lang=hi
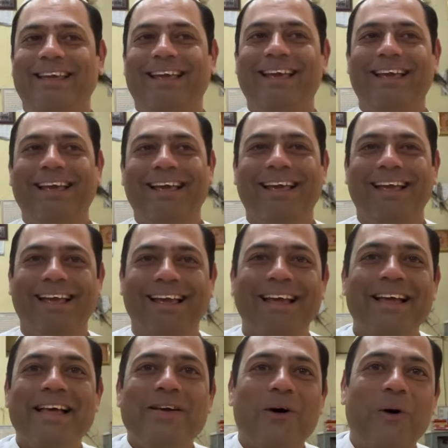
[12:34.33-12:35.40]
थी
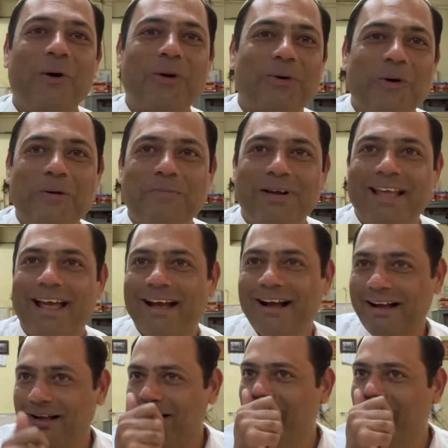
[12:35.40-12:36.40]
और कौन बताएगा